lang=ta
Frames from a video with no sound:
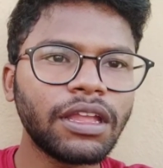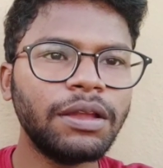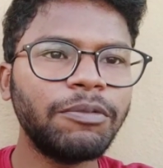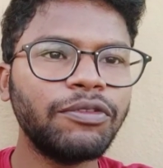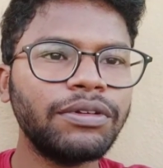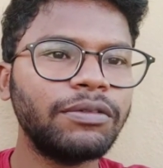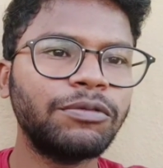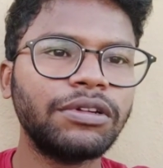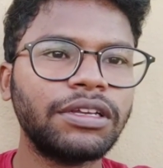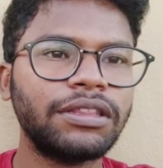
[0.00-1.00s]
இப்போ வந்து
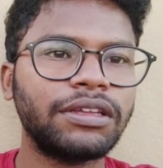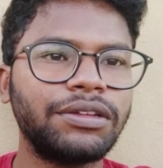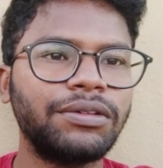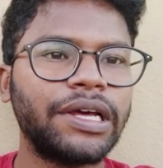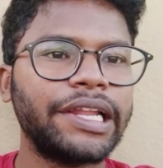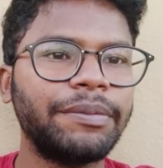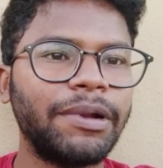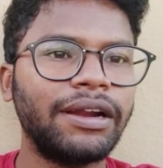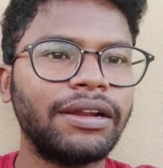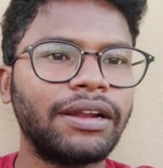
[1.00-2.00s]
உங்களுக்கே தெரியும் நிறைய
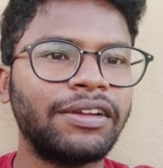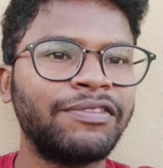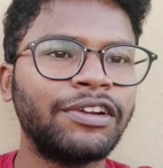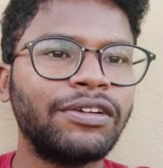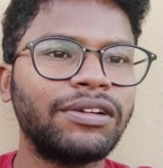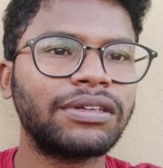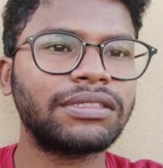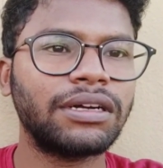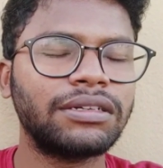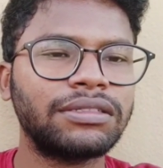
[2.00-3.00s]
பிராண்ட் இருக்குது
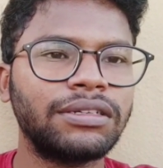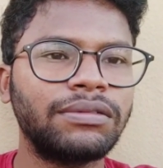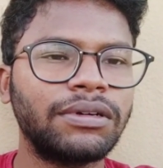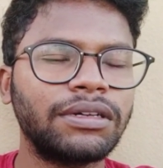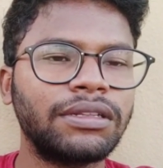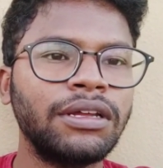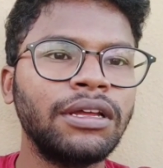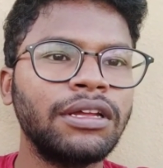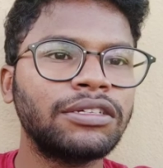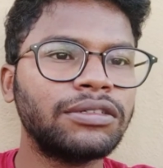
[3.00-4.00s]
ஃபினோலெக்ஸ் ஆர்ஷித்வாத்
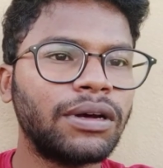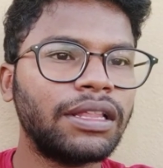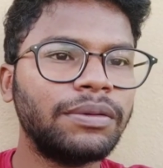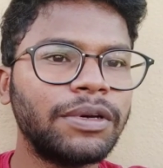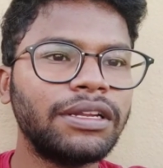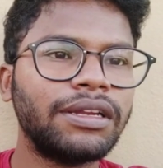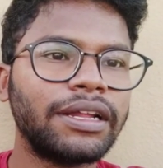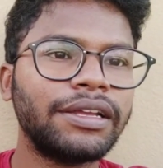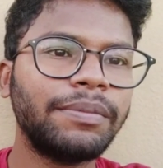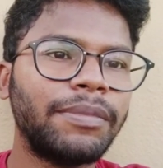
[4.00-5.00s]
ஸோ அது மாதிரி
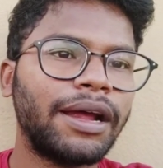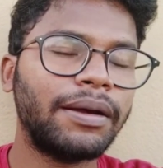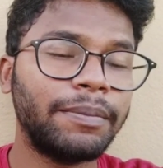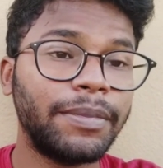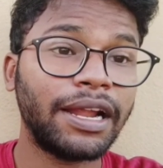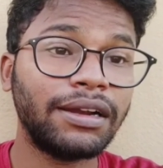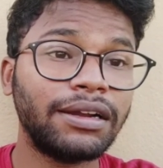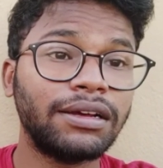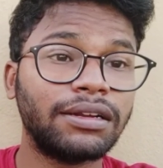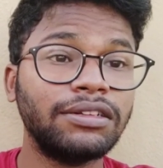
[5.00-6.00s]
நிறைய
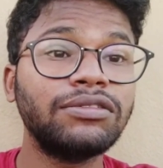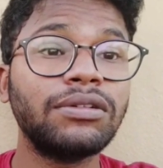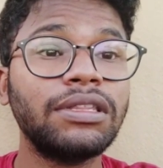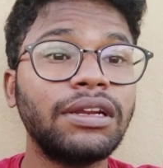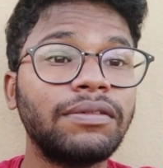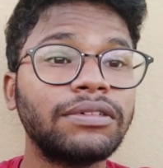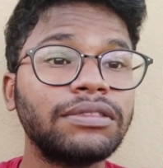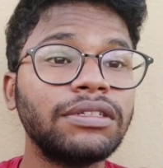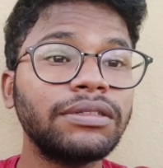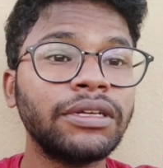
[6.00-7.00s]
பிராண்ட்லாம் இருக்குது ஸோ இதில்
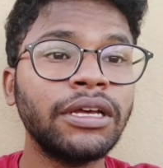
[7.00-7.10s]
வந்து